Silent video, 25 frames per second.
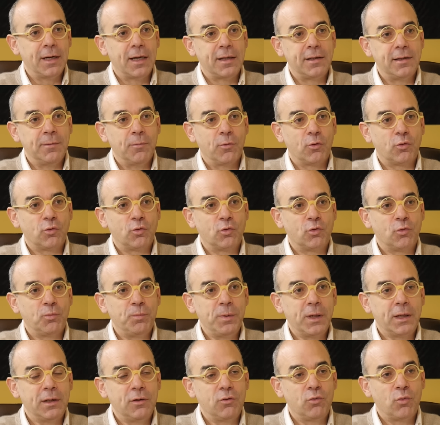la dimension
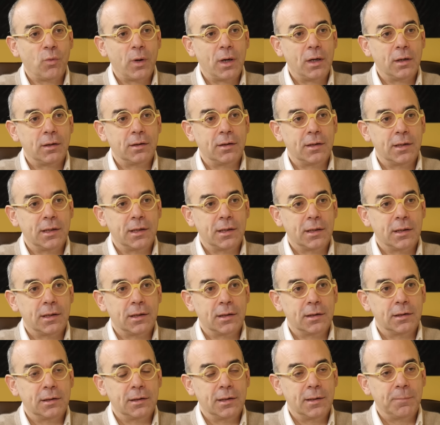spirituelle
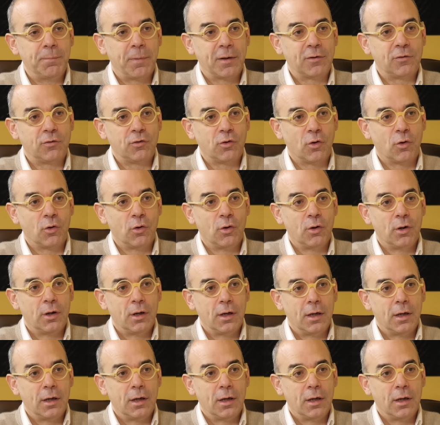des, patients,